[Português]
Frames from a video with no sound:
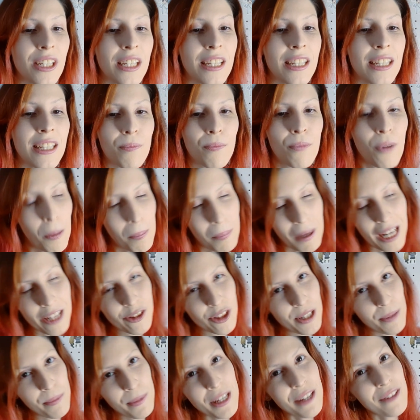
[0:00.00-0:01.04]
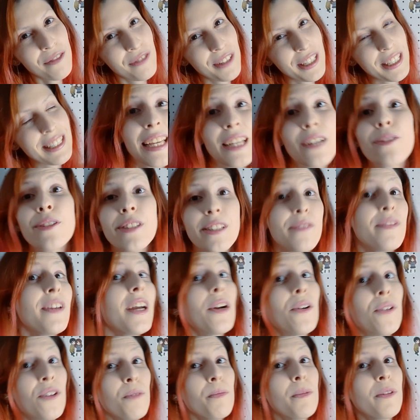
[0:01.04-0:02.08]
em boa parte da minha vida. Inclusive,
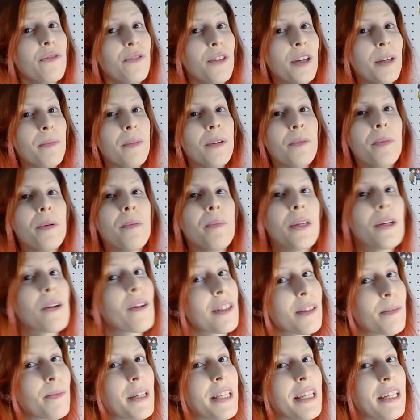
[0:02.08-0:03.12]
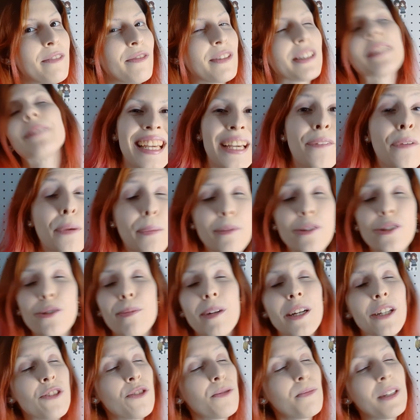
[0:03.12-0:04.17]
a Gomi foi meu primeiro cosplay na vida. E eu amo
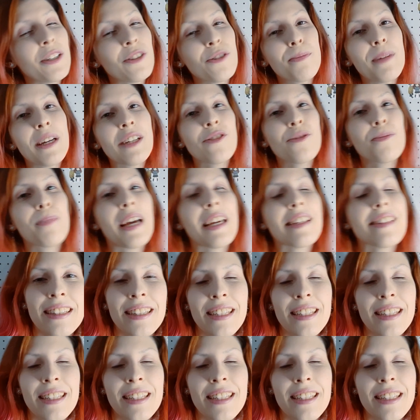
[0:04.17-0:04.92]
demais, demais, demais, demais.